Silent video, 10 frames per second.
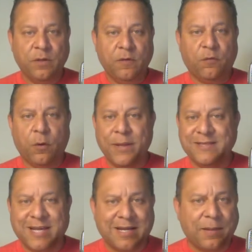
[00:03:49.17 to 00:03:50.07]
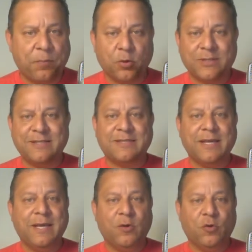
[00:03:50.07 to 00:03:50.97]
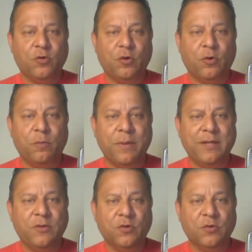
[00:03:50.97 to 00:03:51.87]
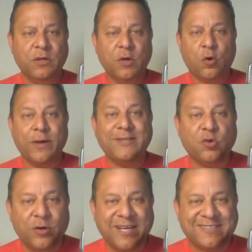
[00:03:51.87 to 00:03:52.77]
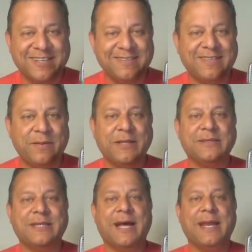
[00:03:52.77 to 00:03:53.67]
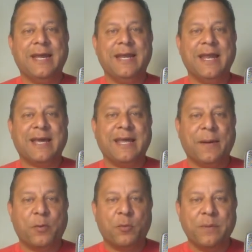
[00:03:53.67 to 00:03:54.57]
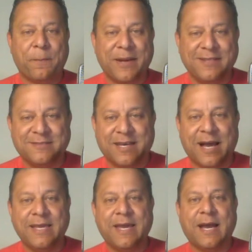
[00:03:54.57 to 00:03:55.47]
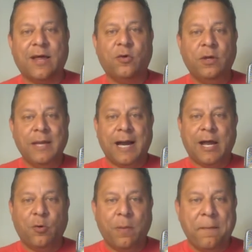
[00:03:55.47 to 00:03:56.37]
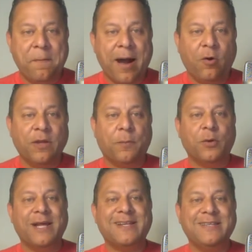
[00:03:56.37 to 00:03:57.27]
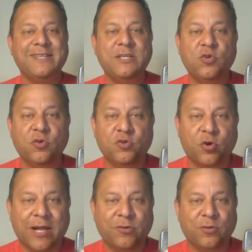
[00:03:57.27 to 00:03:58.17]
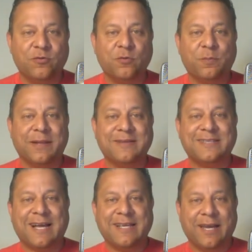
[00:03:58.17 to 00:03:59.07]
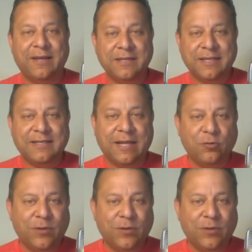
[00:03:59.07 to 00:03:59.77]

fomentar las protestas y el odio en los medios con historias sentimentales en las que la propia prensa ha llegado a lo más bajo de poner niños llorando en su pantalla, dando a